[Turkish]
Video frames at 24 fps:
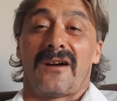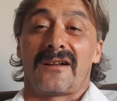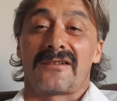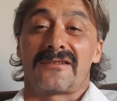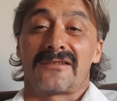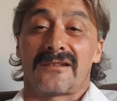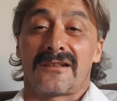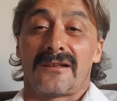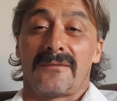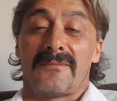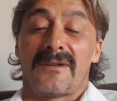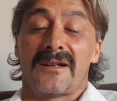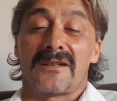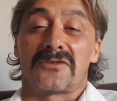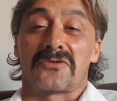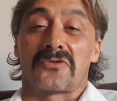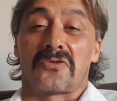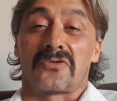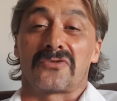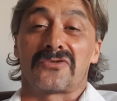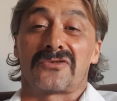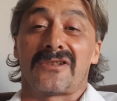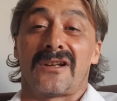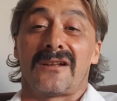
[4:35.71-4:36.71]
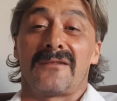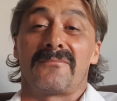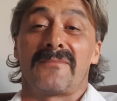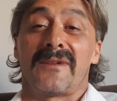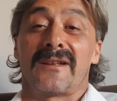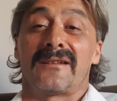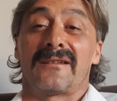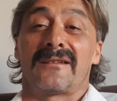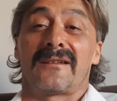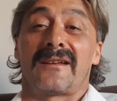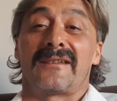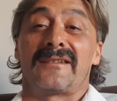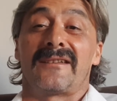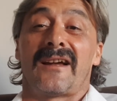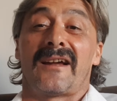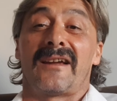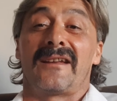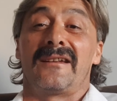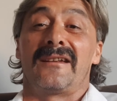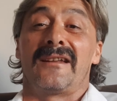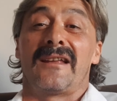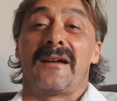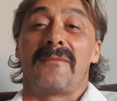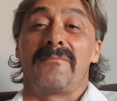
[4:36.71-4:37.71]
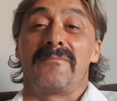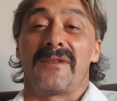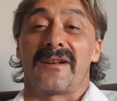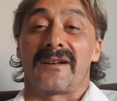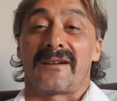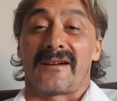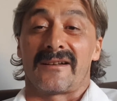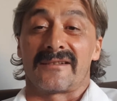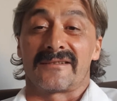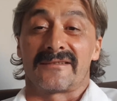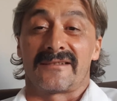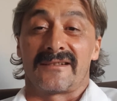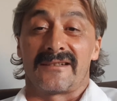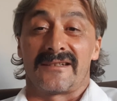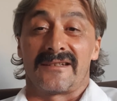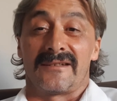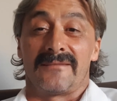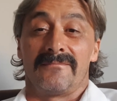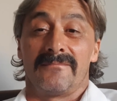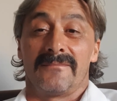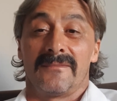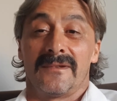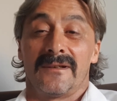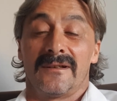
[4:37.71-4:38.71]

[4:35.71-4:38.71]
açıklamayı sosyal medyadan yayınlayan bir gazeteciyim.